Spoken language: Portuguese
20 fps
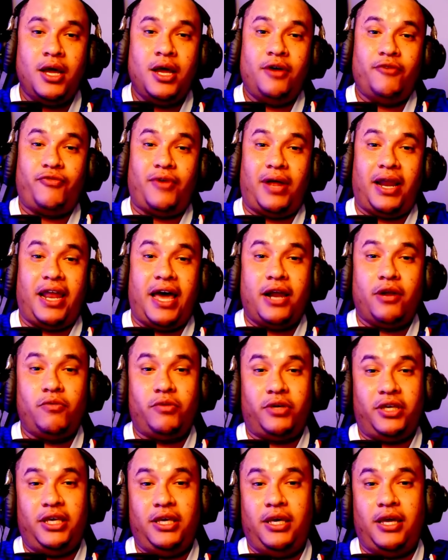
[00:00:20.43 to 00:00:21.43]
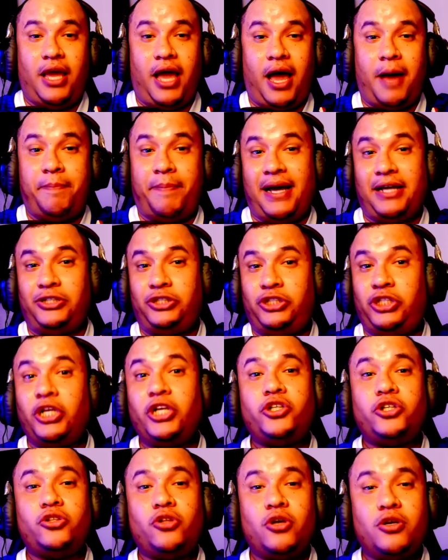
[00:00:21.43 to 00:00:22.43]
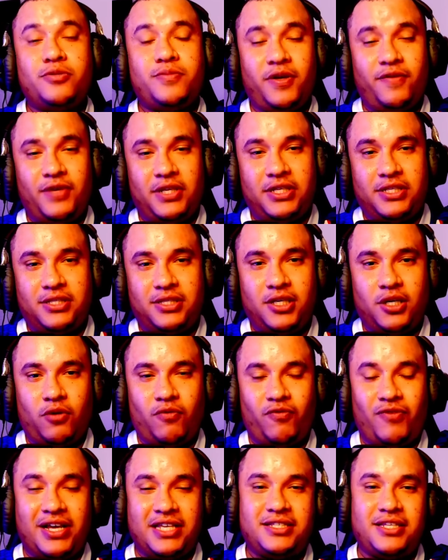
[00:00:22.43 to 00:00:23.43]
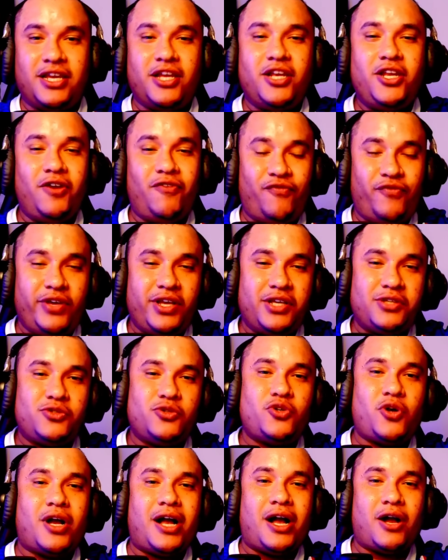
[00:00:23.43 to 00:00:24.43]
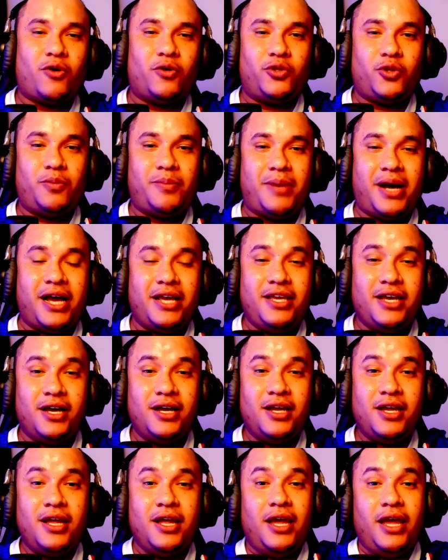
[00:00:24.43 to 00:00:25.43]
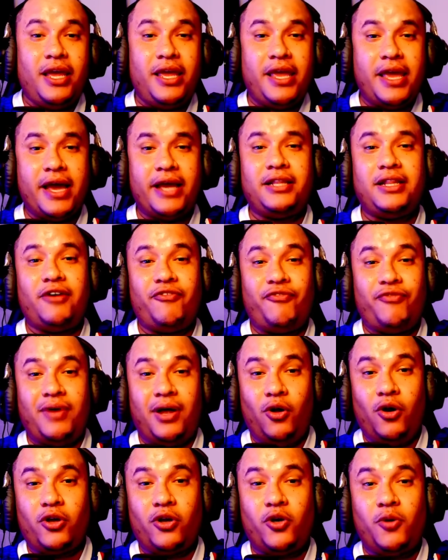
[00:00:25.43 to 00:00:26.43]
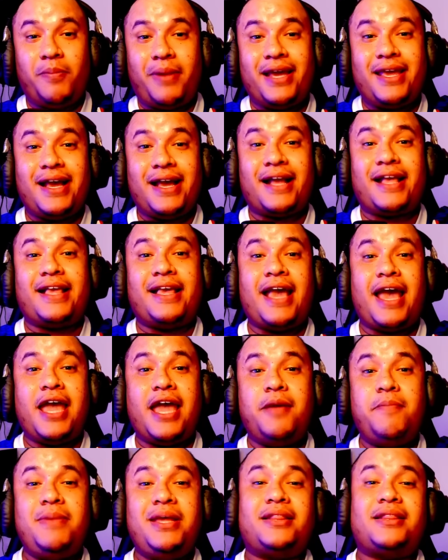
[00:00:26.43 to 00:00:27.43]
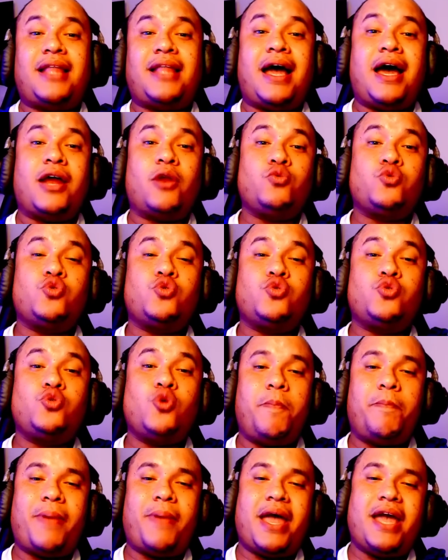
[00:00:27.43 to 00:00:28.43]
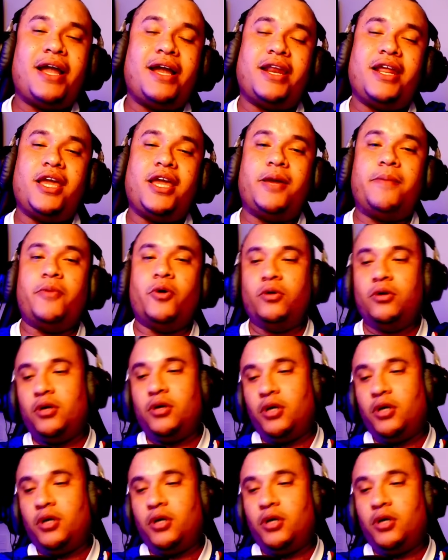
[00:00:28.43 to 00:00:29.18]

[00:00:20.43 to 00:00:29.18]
Falaram que a partir de 2025 vai ser difícil jogar contra o Bahia e ainda falou que o Bahia quer imitar o Super Grêmio